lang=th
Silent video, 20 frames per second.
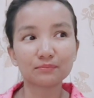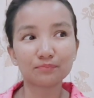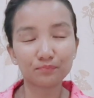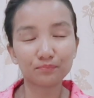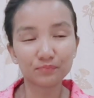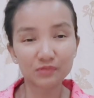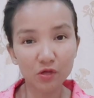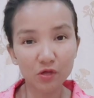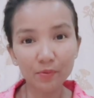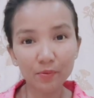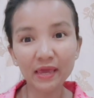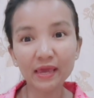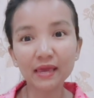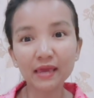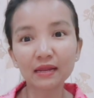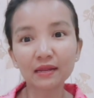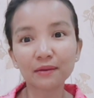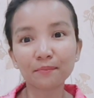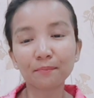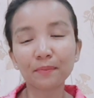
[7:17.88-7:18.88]
เศร้าแพ่
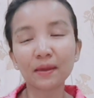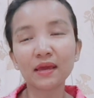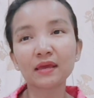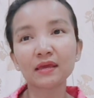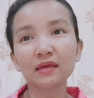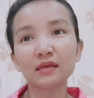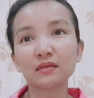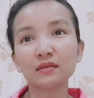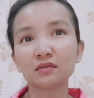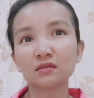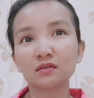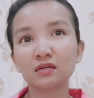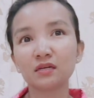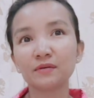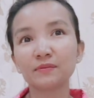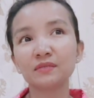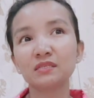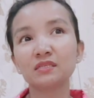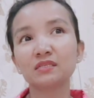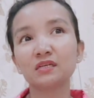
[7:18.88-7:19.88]
นั่นไป เคย
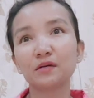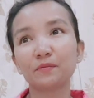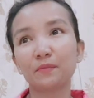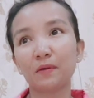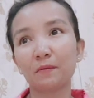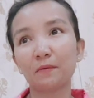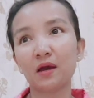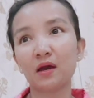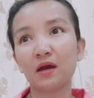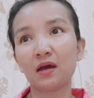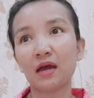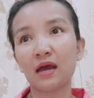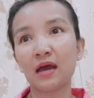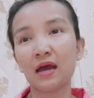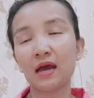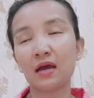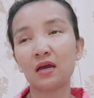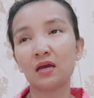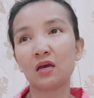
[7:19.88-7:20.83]
ไปสื่อแบบว่า อ่ะ